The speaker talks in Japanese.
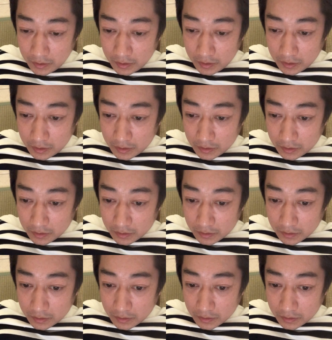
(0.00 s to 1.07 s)

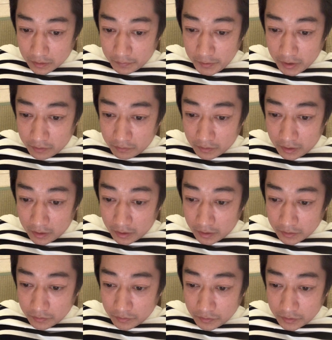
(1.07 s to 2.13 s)
えー、迷惑がかから
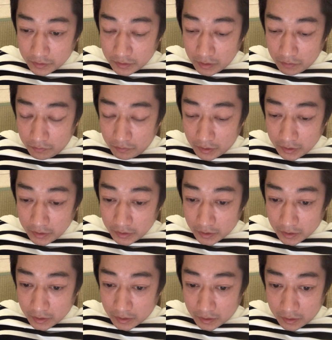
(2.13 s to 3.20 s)
ないようにした方がいいんじゃ
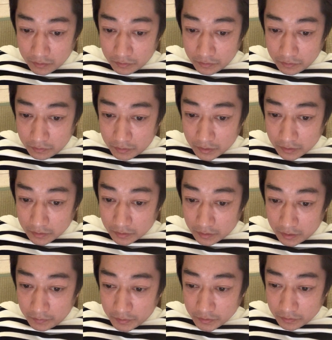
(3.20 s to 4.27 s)
ないかなというのは
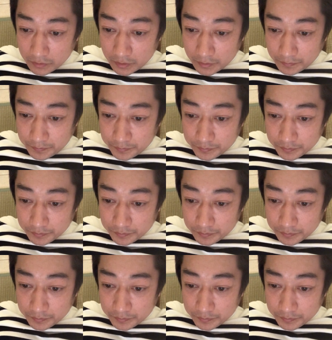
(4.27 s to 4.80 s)
ありますよね。